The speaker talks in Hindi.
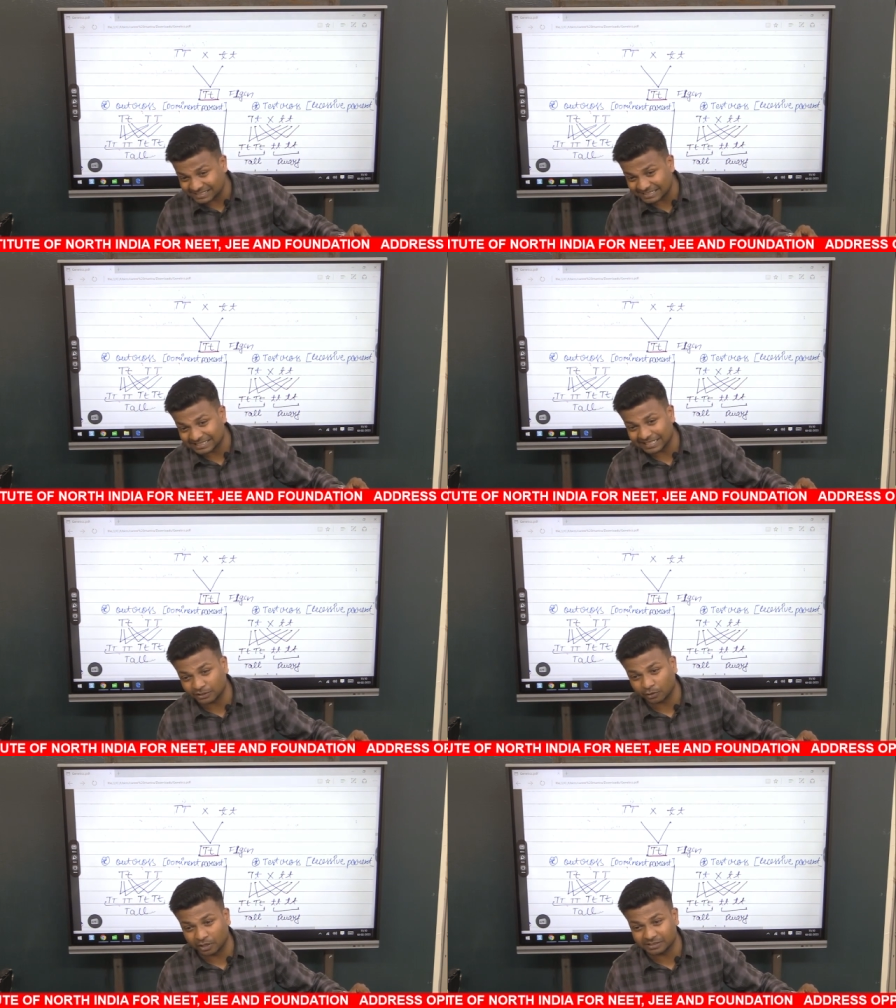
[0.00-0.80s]
साथ
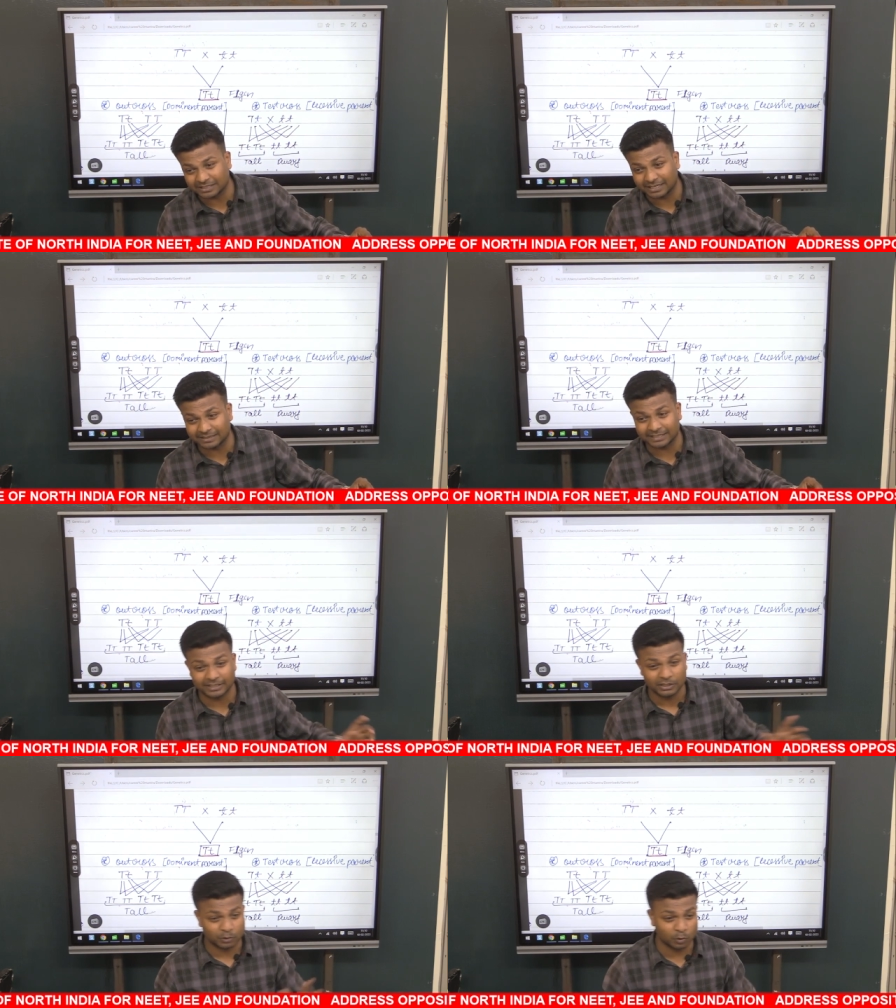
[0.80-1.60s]
क्रॉस कराते हैं
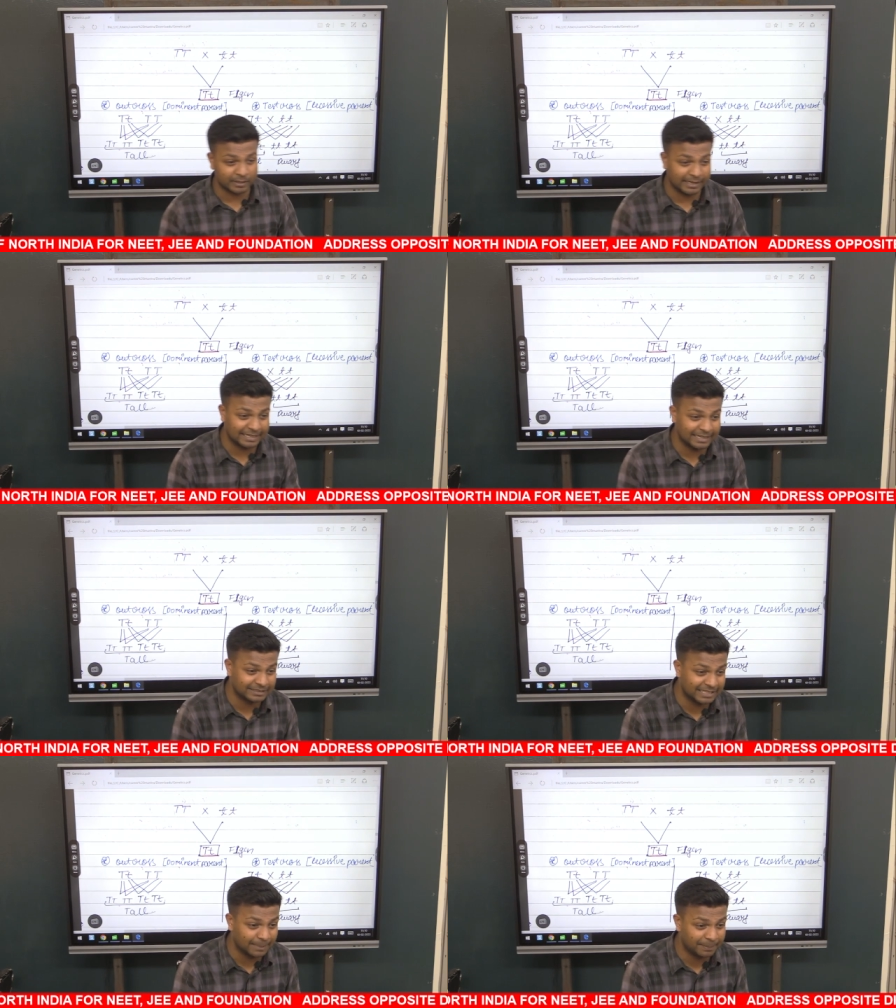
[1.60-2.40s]
तो क्या कहलाता
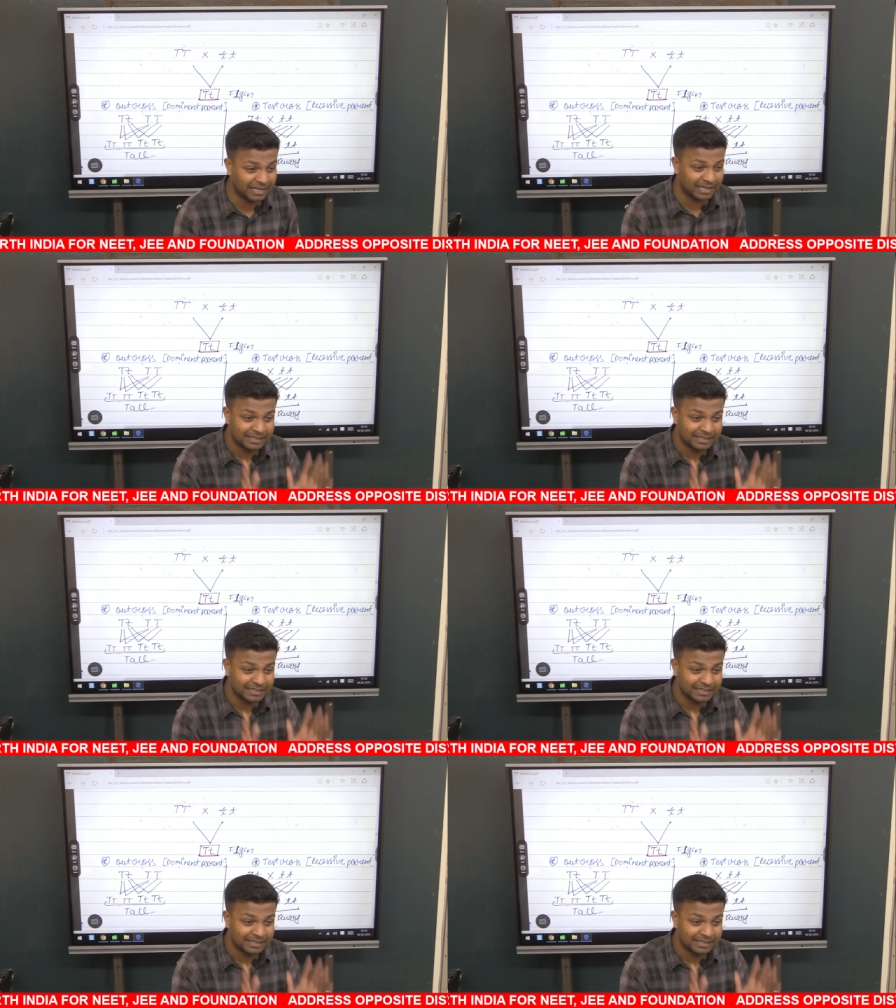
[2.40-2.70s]
है आपका